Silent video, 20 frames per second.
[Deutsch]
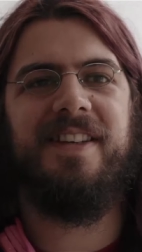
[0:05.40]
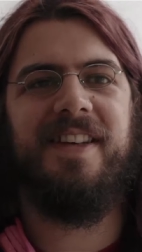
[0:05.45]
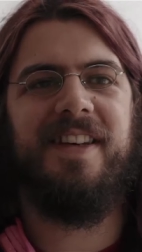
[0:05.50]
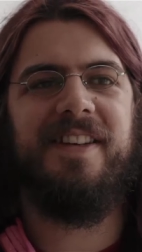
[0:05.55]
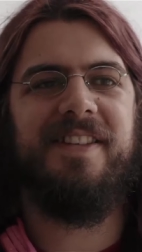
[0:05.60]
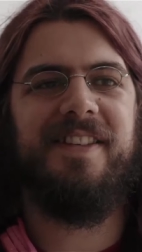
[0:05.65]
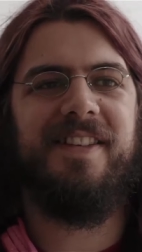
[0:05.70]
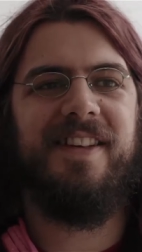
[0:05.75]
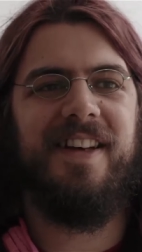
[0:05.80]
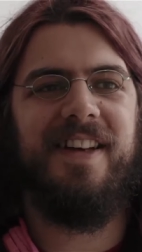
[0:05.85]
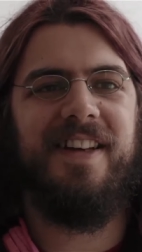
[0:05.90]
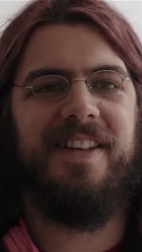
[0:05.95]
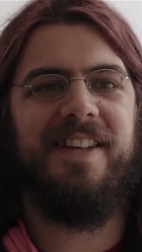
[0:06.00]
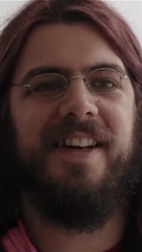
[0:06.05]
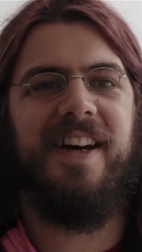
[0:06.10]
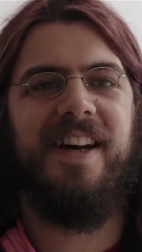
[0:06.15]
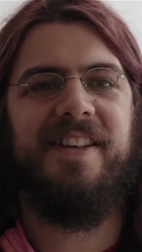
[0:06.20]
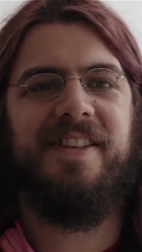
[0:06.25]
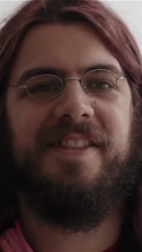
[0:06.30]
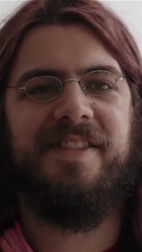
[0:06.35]
Ich hatte
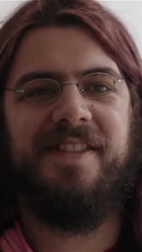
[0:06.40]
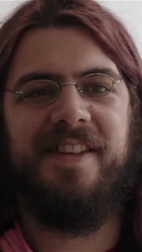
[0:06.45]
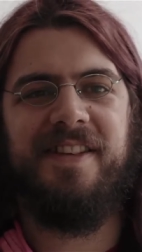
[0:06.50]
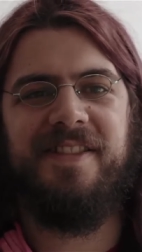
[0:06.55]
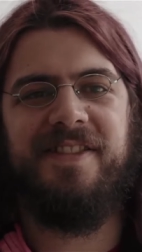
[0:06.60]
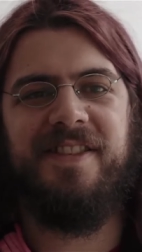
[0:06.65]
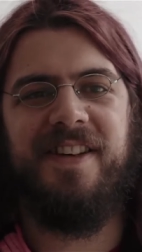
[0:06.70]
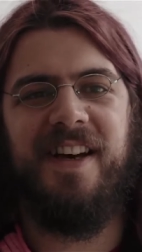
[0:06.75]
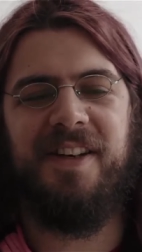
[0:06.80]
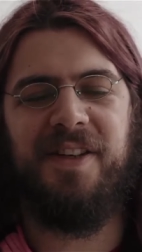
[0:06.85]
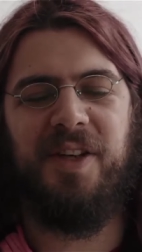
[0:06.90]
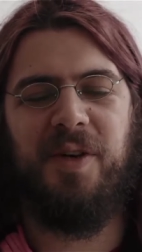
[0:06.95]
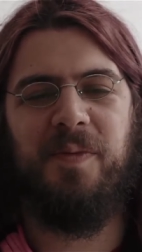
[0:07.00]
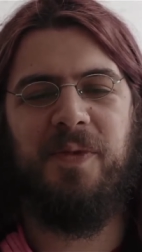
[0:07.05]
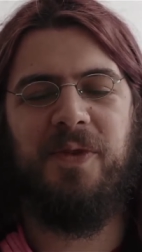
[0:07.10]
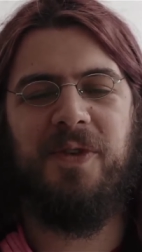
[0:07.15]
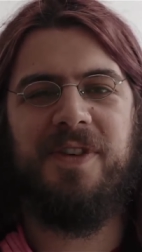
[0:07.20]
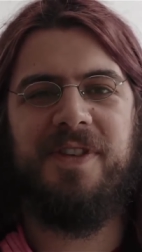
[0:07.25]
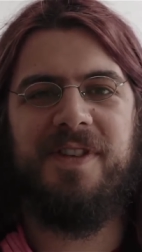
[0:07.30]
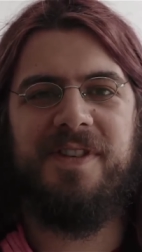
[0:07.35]
gerade eine Session
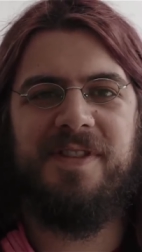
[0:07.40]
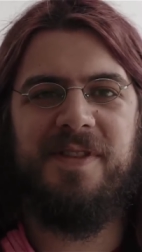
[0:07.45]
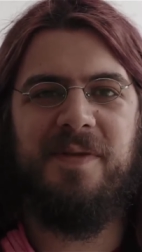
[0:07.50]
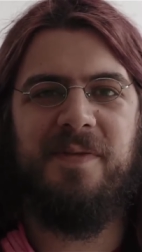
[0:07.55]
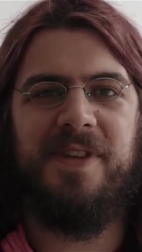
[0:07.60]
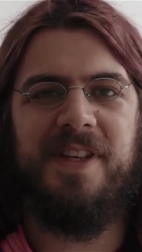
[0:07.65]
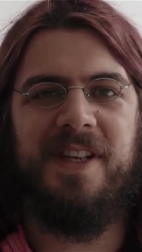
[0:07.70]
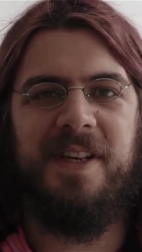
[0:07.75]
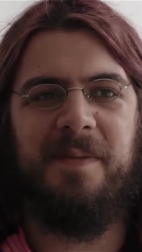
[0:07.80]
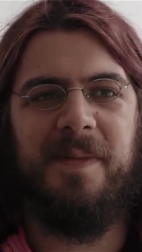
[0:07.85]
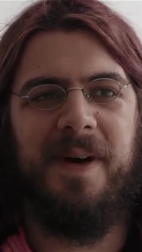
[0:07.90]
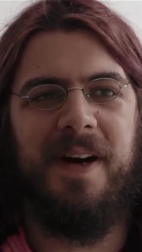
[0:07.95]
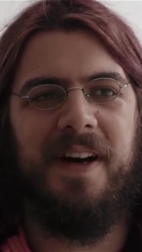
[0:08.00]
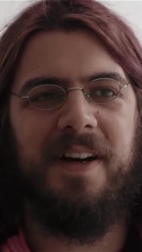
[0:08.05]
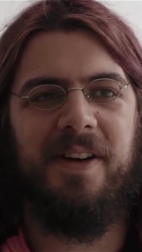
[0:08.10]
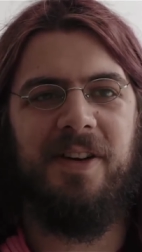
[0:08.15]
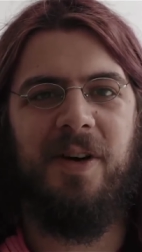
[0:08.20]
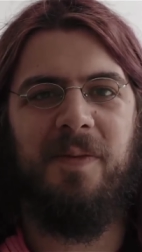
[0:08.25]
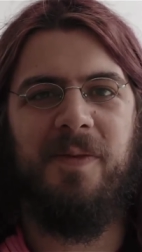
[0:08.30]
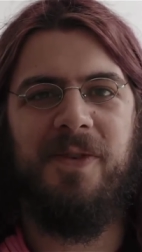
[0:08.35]
angeboten zum
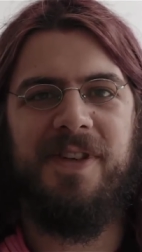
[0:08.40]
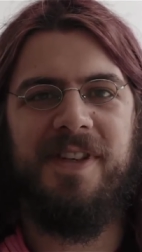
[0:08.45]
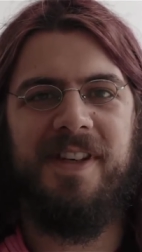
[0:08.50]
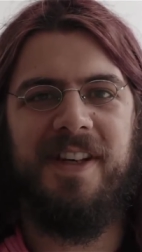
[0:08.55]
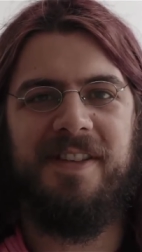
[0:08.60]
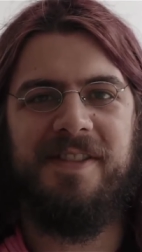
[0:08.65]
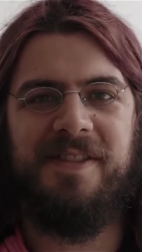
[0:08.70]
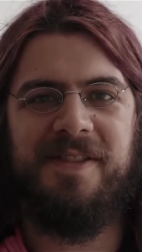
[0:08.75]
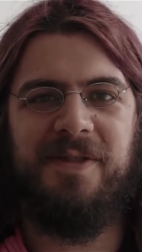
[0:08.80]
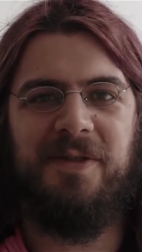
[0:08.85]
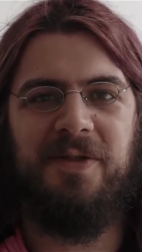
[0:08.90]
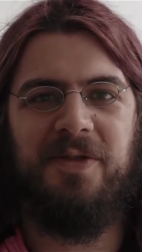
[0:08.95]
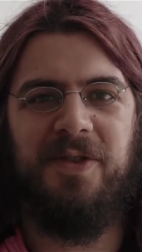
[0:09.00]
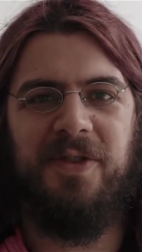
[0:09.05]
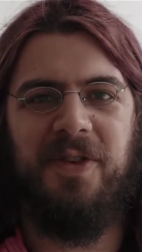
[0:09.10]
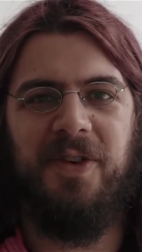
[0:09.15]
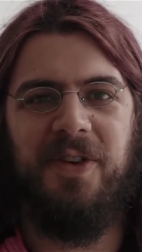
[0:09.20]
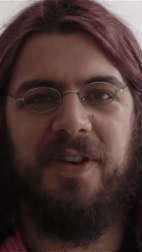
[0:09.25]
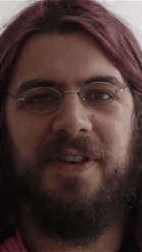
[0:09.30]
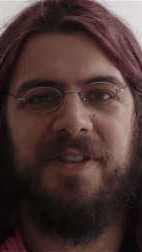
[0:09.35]
Thema
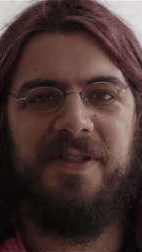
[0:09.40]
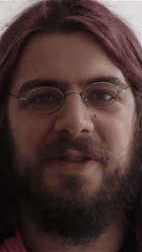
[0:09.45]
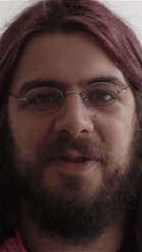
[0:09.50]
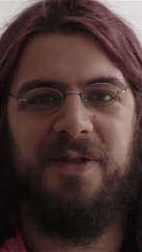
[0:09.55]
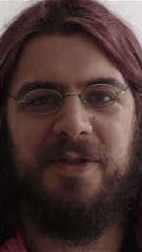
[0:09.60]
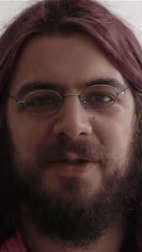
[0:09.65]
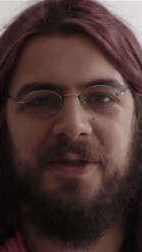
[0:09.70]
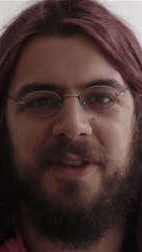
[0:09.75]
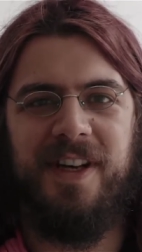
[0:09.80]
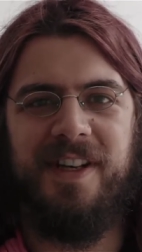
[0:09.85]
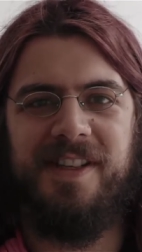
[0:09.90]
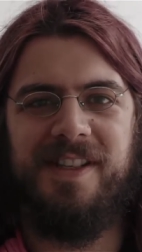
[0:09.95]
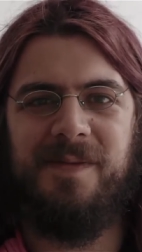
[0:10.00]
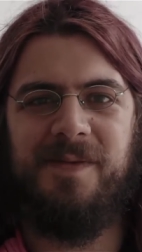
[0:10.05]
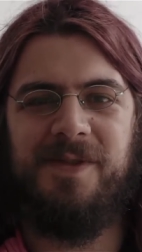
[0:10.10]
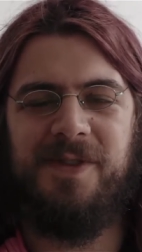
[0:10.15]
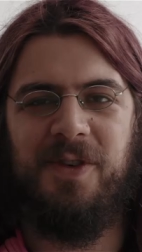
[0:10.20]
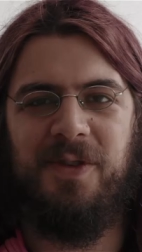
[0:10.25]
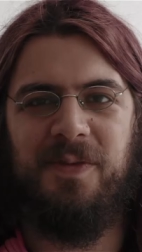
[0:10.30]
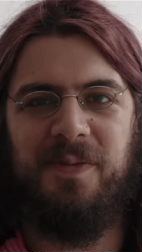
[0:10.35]
Kommunikation und
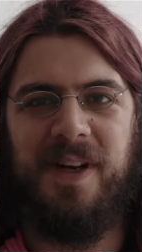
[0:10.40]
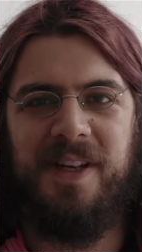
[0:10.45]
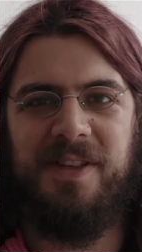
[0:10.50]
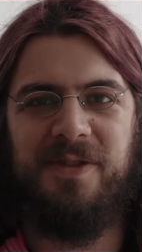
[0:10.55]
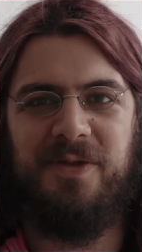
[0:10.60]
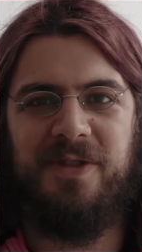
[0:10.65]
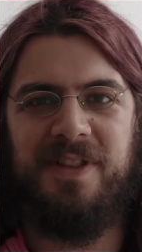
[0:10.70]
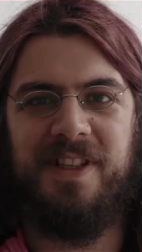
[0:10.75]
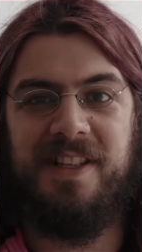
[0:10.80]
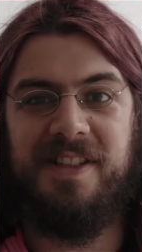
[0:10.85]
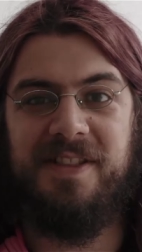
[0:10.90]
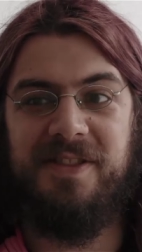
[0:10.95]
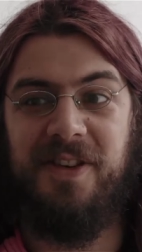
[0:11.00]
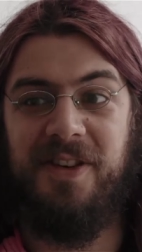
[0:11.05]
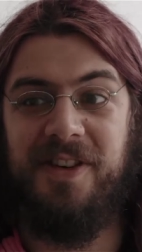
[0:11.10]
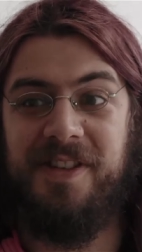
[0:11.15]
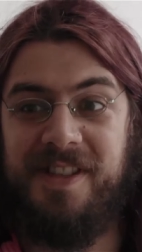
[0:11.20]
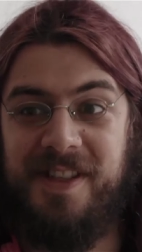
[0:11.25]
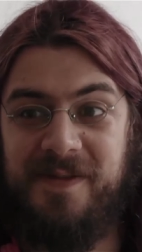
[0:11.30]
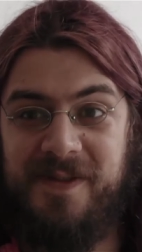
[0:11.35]
Kulturrezeption bei Jugendlichen
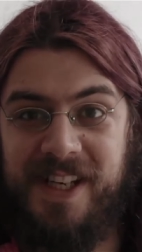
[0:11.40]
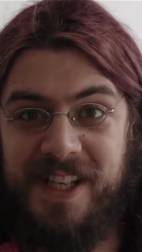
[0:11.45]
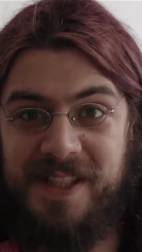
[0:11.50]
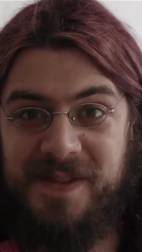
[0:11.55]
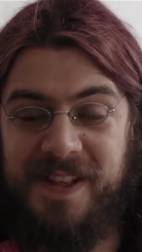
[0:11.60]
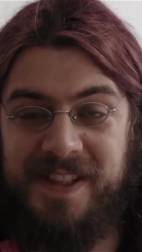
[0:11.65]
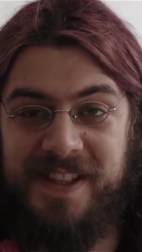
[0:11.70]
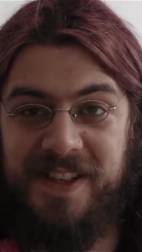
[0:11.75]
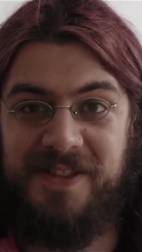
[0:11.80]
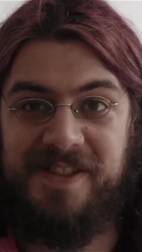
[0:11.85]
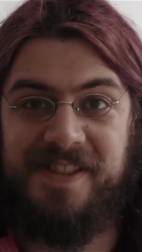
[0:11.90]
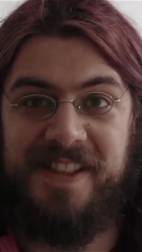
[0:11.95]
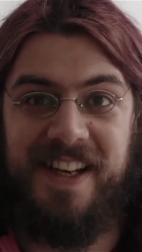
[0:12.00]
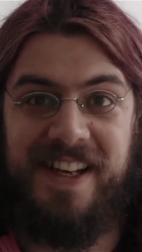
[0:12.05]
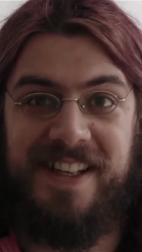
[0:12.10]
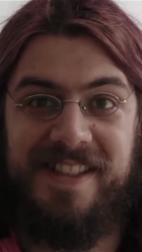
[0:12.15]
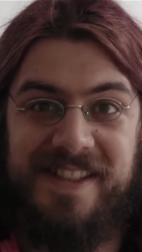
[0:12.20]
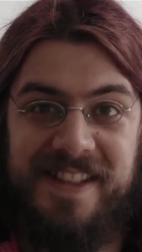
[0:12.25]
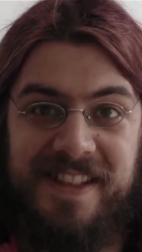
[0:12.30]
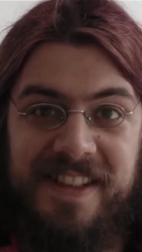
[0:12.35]
heute im Jahr
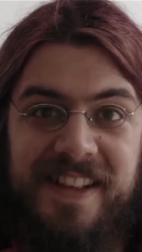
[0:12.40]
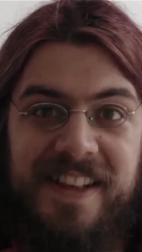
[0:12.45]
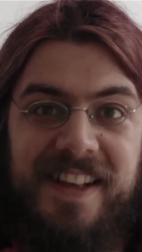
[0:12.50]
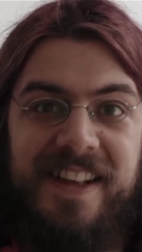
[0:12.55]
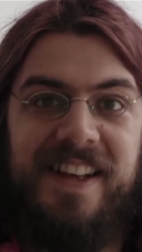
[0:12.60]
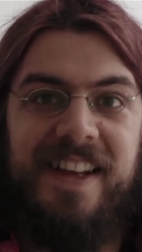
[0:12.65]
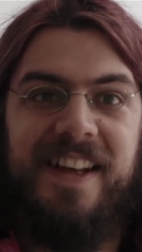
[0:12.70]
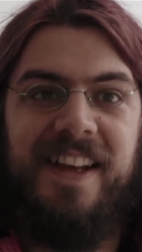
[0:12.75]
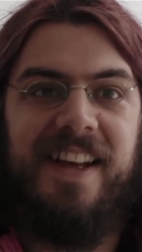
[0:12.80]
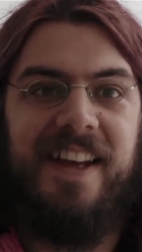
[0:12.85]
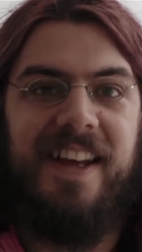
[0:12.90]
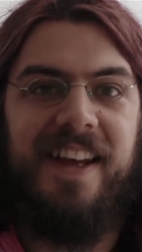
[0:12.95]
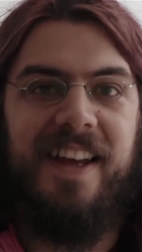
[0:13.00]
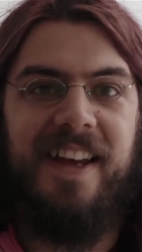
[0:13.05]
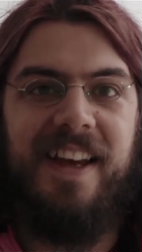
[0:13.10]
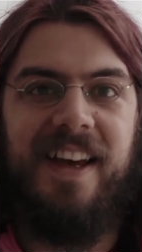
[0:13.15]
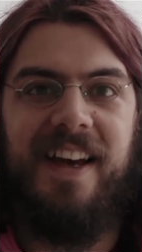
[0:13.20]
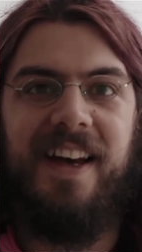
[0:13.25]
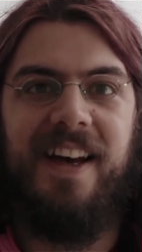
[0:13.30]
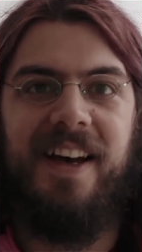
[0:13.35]
2013,
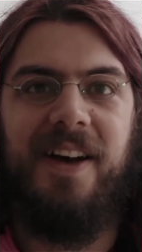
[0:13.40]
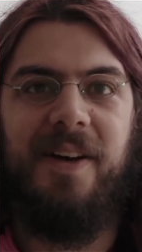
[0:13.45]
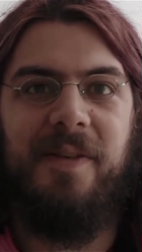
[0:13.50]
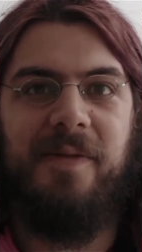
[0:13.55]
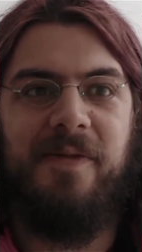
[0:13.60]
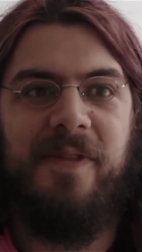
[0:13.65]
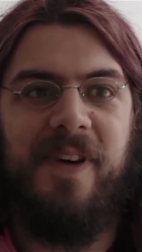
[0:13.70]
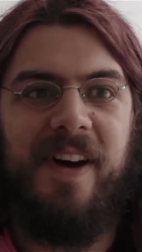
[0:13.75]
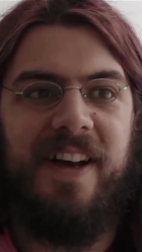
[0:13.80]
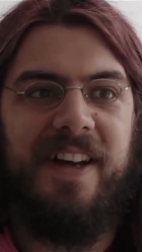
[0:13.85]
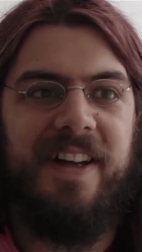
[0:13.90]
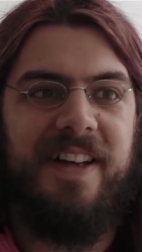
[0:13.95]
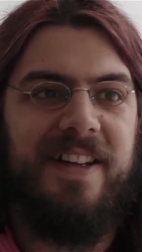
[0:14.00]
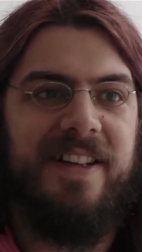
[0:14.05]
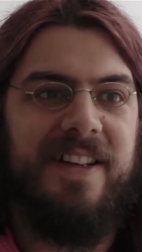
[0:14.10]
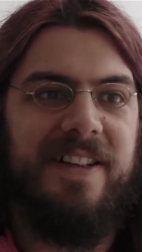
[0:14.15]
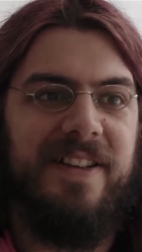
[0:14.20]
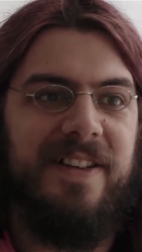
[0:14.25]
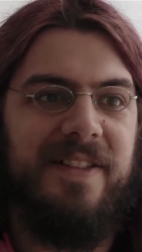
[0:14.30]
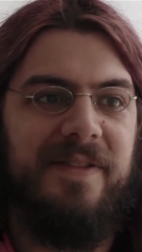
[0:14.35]
ähm,
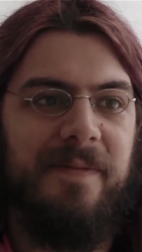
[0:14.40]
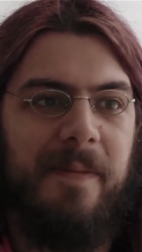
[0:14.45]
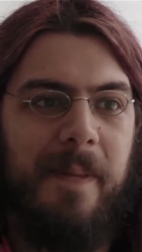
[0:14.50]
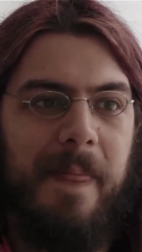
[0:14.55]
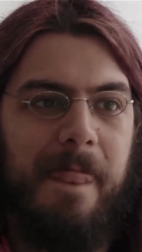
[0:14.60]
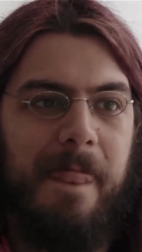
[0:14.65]
weil